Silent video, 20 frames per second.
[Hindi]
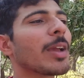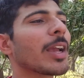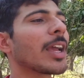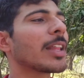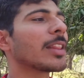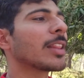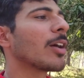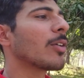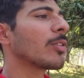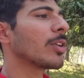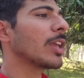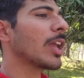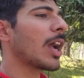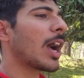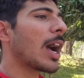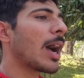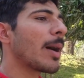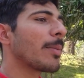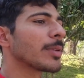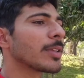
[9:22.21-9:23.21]
मैं कहता हूँ कि
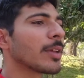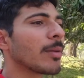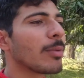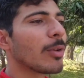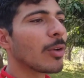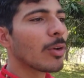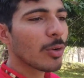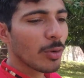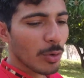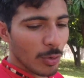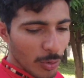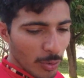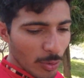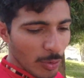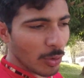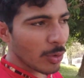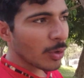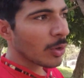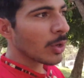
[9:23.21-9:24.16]
आप सब लोगों को